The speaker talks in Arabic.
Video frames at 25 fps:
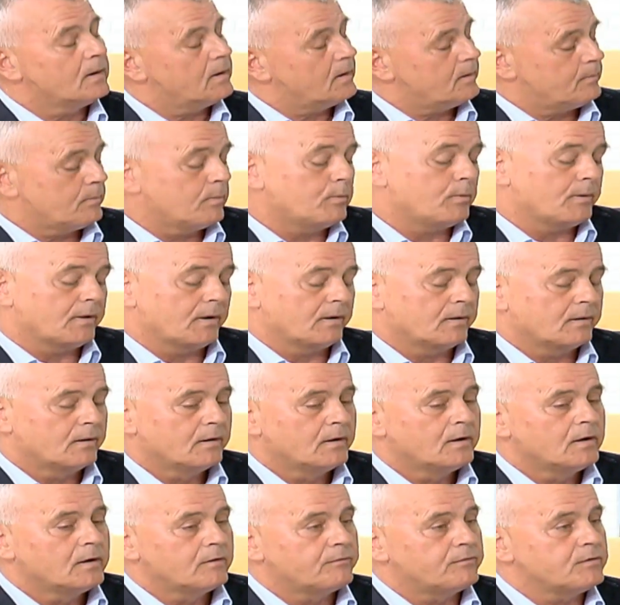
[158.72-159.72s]
إيه ممكن
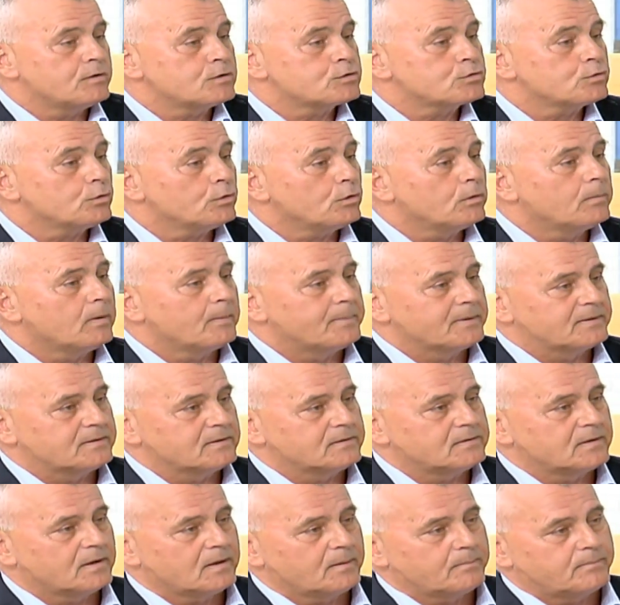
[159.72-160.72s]
في صعوبة
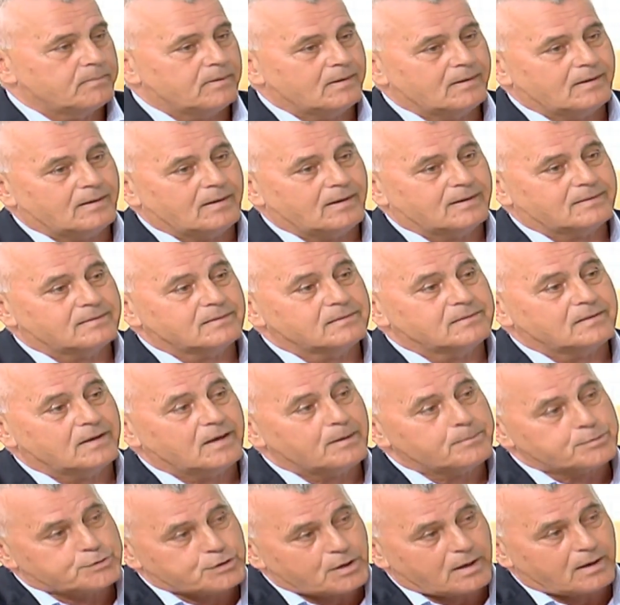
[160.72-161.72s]
بالتدريب آه،
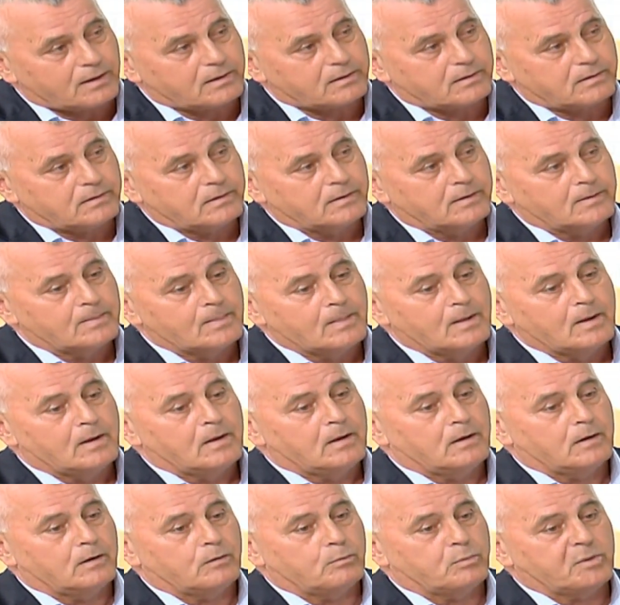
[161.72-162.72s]
التدريب شاق
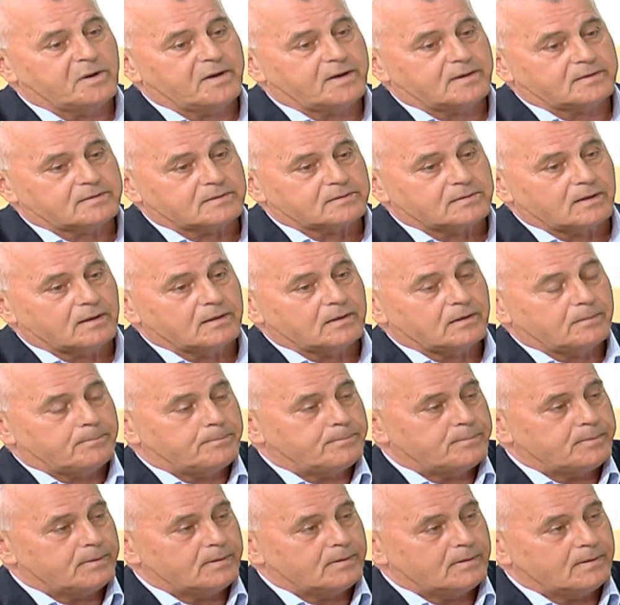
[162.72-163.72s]

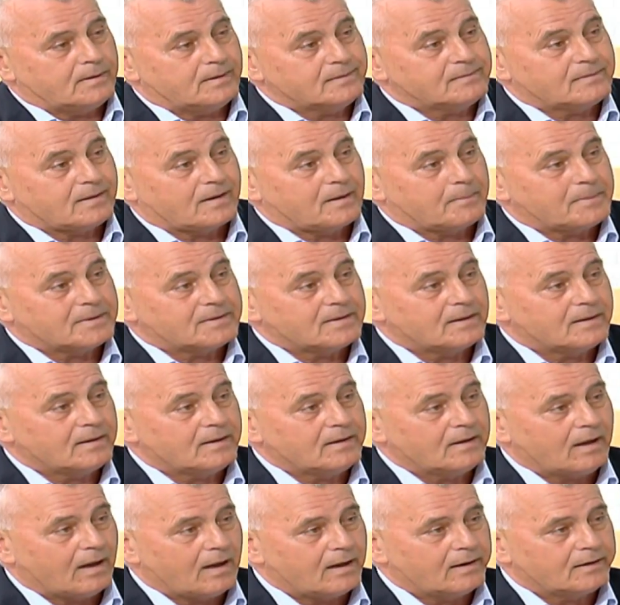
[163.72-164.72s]
ويتطلب قدرة
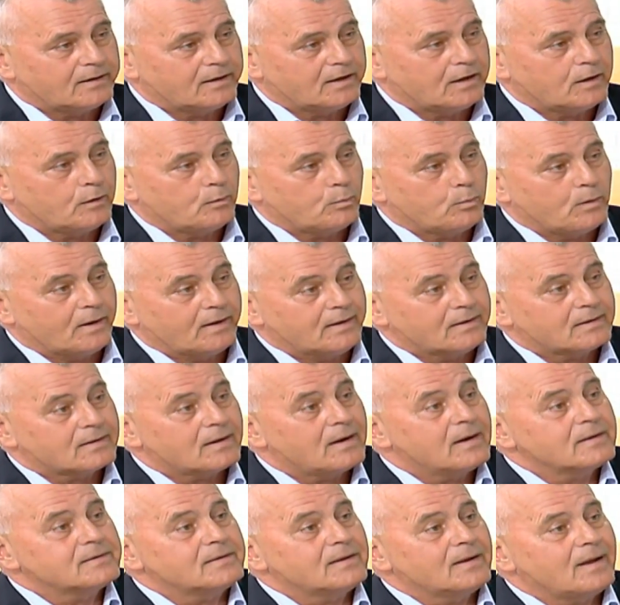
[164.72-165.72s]
بدنية عالية
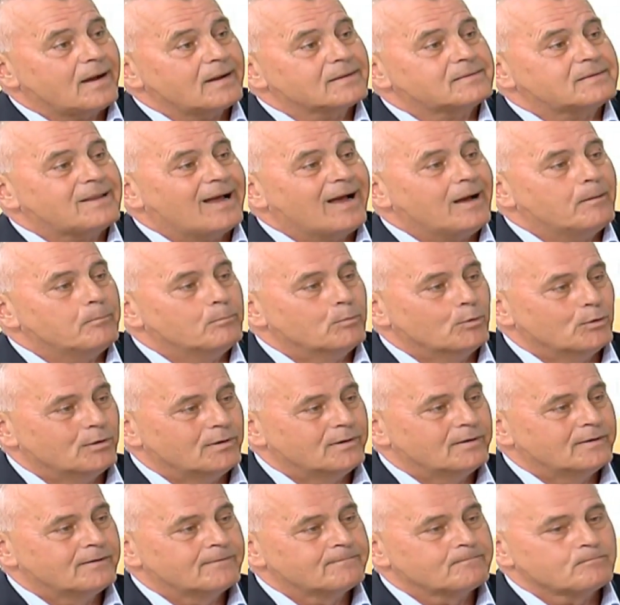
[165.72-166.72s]
وإرادة على التحمل
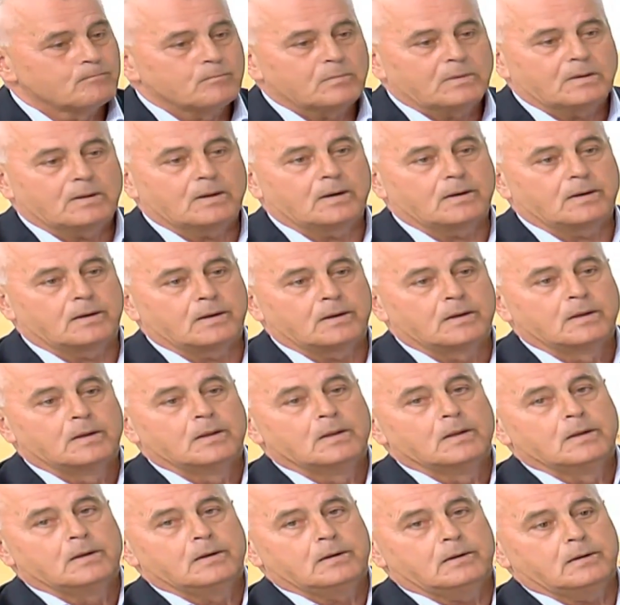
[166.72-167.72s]
مم. يعني
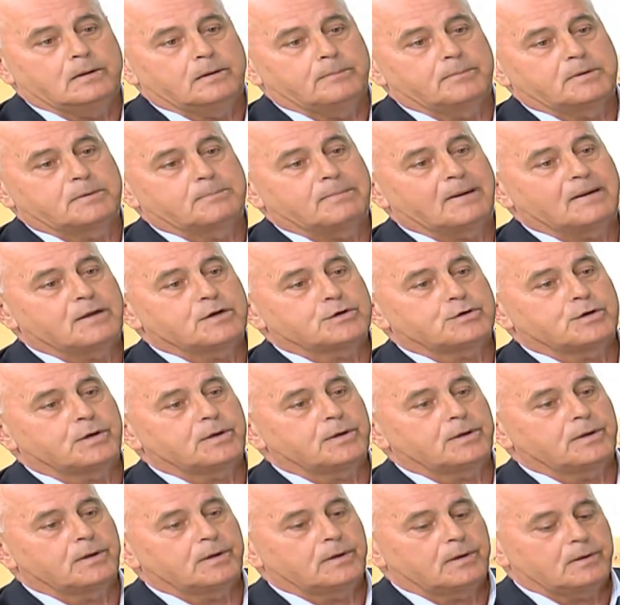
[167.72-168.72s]
آه، بتبلش
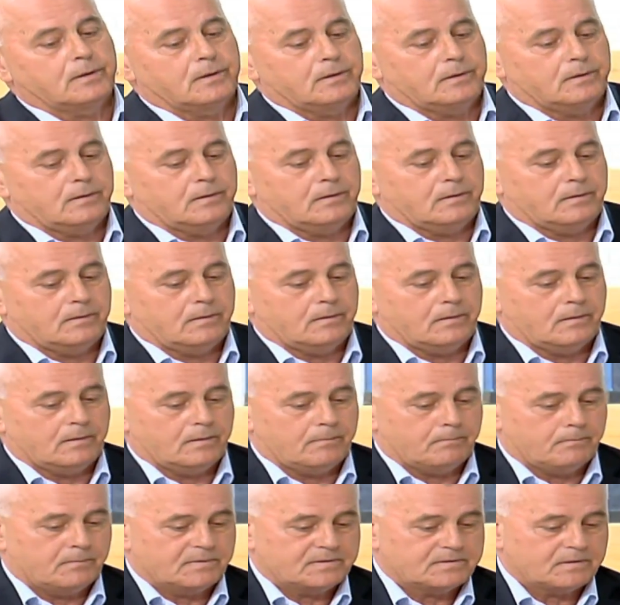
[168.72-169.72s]
هي آه،
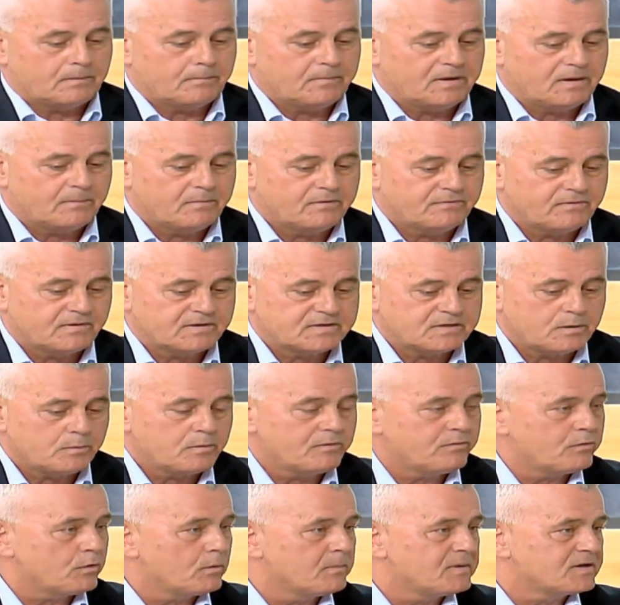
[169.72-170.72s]
نسميها بالفرنسية
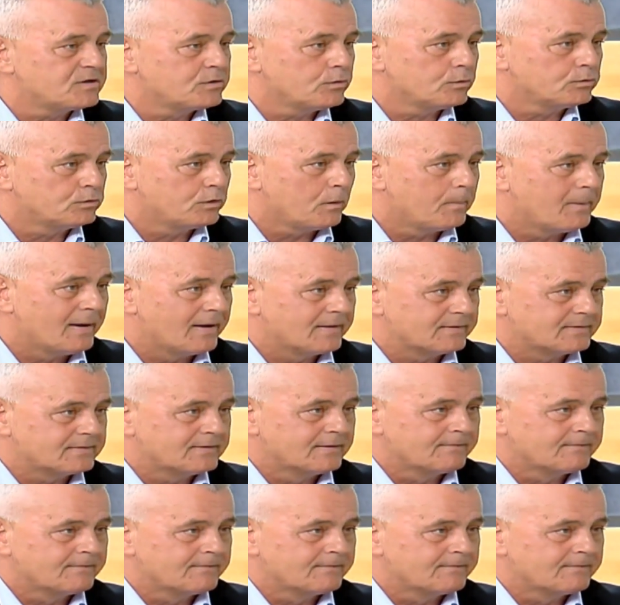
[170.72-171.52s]
فورماسيون دو باز